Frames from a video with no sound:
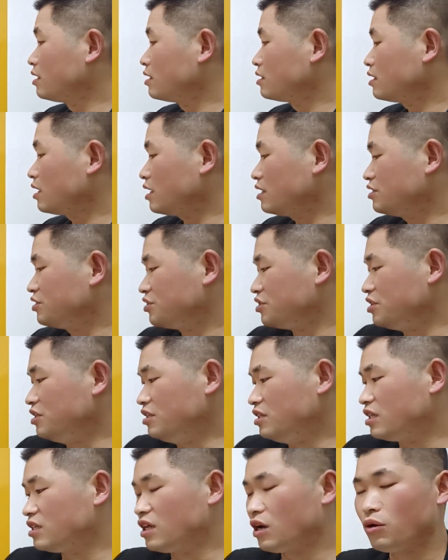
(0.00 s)
那
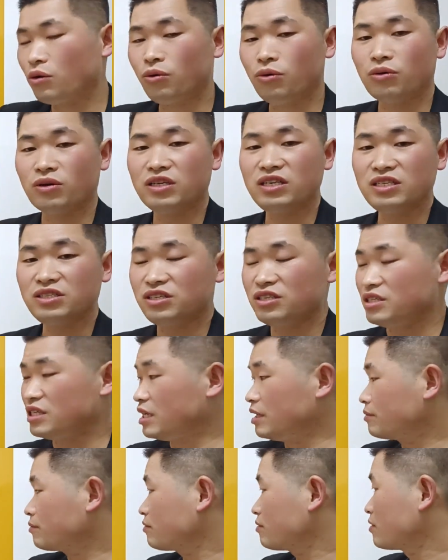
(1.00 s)
形成了火力集
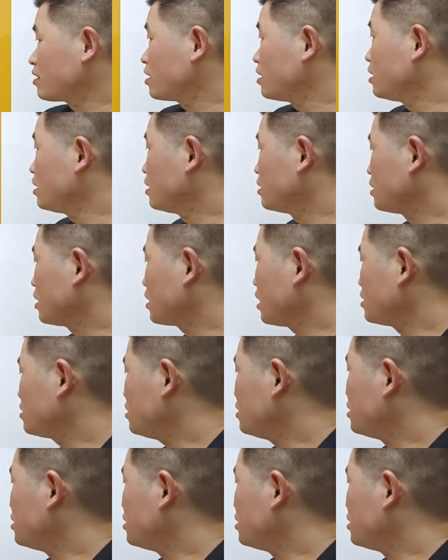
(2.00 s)
结，那他这